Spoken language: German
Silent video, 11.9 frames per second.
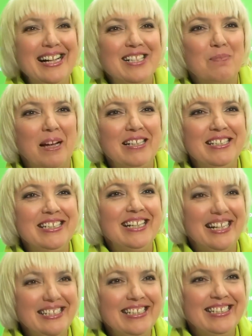als
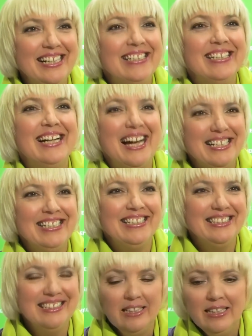
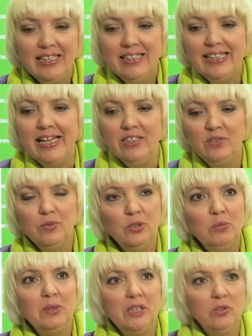Präsidentengattin. Nein, ich
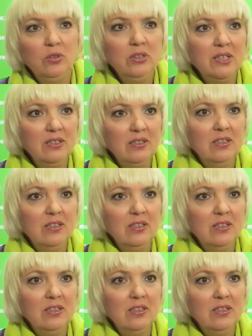wünsche mir natürlich, dass